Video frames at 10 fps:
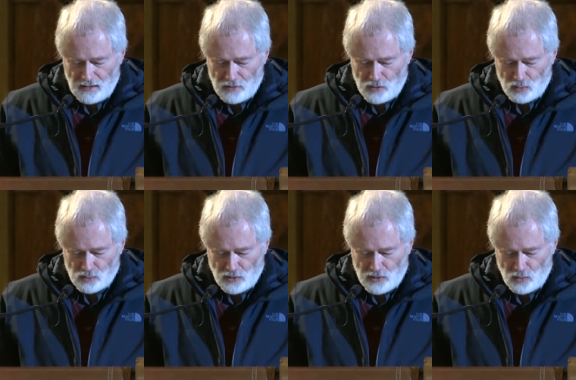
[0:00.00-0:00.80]

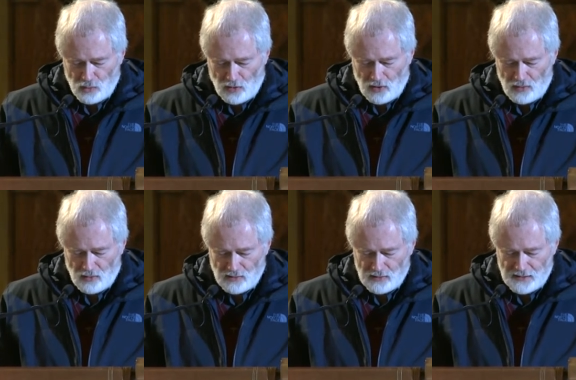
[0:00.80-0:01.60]
Giunto sul
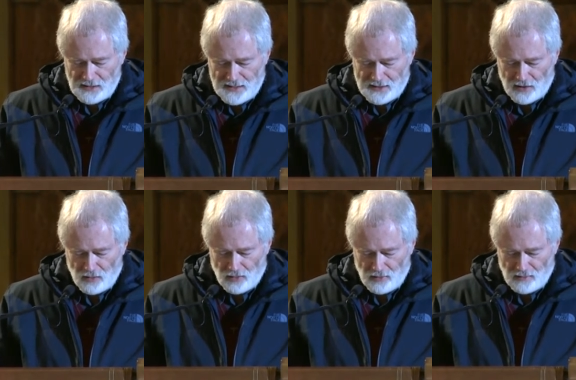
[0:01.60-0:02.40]
luogo disse
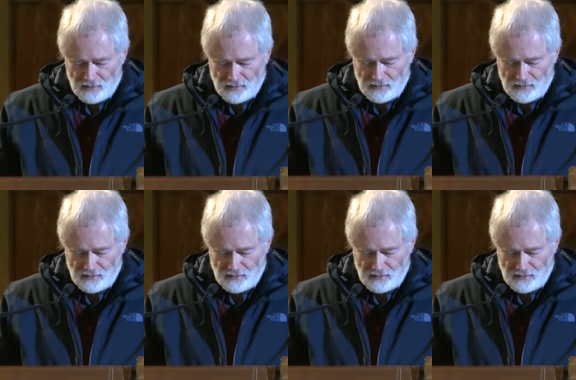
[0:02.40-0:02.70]
loro,